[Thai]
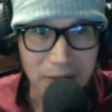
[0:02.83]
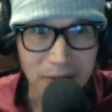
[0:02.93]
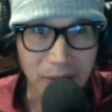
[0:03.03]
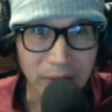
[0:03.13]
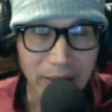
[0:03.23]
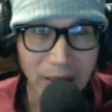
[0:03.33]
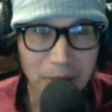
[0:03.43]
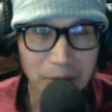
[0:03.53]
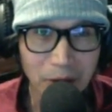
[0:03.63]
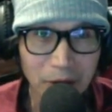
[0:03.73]
สวัสดีครับ
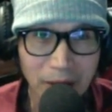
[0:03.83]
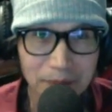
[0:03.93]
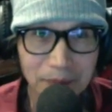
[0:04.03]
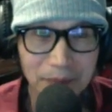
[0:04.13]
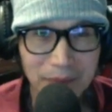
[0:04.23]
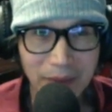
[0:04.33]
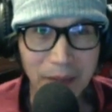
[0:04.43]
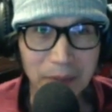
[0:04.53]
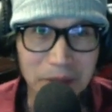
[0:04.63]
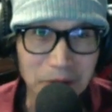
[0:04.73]
พี่น้องครับแฮ
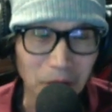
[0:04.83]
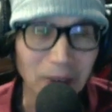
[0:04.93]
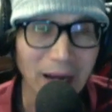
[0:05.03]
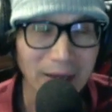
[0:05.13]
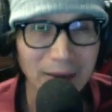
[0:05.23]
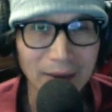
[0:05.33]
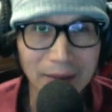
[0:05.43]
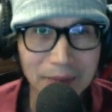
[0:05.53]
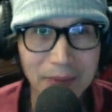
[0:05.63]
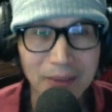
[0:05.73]
ปปี้สงกรานนะครับ